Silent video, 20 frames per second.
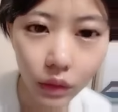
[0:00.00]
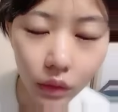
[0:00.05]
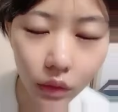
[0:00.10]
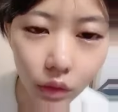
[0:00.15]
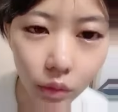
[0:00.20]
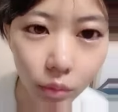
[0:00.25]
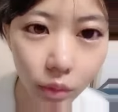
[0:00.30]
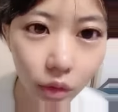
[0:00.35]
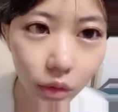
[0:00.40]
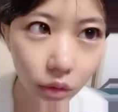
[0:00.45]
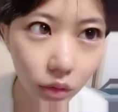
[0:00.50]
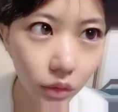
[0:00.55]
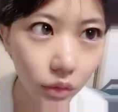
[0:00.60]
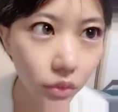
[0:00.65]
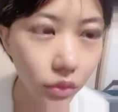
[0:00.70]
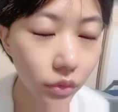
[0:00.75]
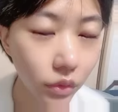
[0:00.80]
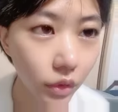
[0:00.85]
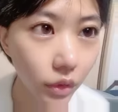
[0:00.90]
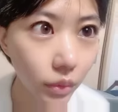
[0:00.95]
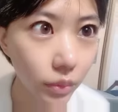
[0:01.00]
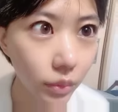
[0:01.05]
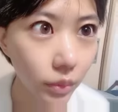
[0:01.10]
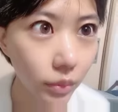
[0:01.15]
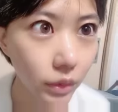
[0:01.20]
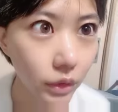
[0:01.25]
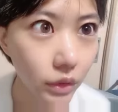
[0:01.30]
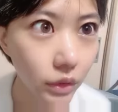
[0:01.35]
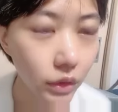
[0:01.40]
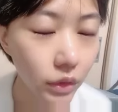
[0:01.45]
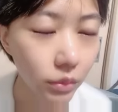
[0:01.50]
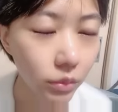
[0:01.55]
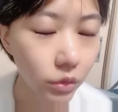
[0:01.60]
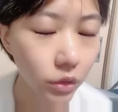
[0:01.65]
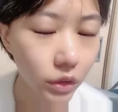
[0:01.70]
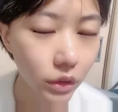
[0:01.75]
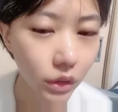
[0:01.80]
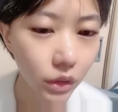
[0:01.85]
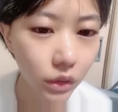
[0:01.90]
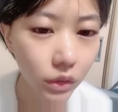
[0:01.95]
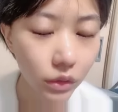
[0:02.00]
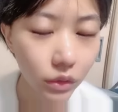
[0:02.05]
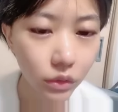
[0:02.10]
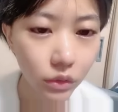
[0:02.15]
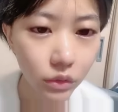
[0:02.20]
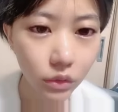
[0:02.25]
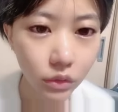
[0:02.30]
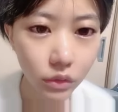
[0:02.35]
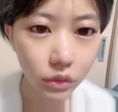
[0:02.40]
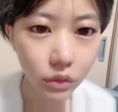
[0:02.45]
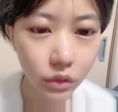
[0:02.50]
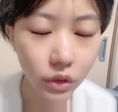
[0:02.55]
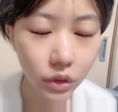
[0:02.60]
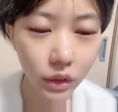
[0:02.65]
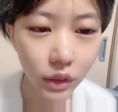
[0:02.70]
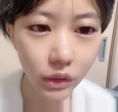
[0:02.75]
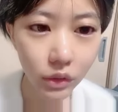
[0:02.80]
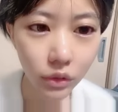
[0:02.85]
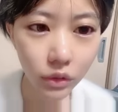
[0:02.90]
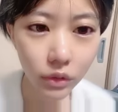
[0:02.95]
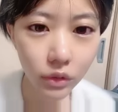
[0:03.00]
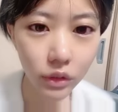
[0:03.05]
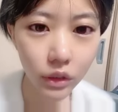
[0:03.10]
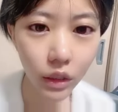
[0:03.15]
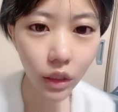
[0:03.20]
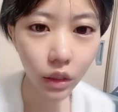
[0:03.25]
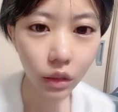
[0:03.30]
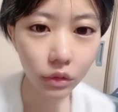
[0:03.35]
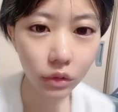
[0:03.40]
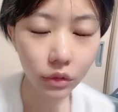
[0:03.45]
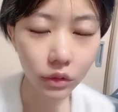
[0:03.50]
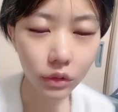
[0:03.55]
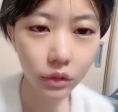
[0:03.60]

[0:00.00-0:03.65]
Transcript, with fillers: やばいね福山めっちゃ寒いじゃん雪降るんちゃん